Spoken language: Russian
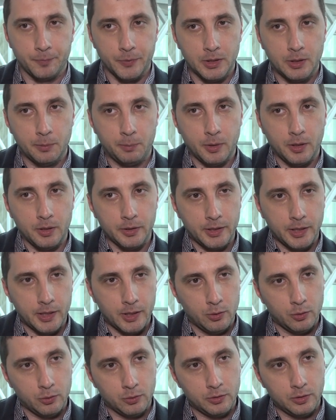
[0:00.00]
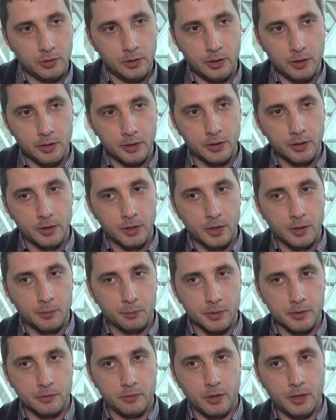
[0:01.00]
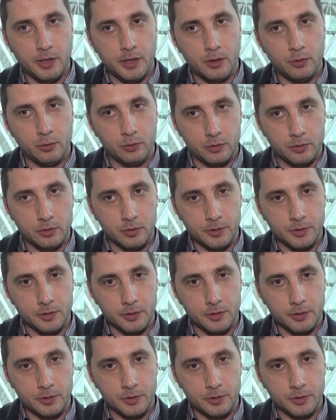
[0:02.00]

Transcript: дополняют или позволяют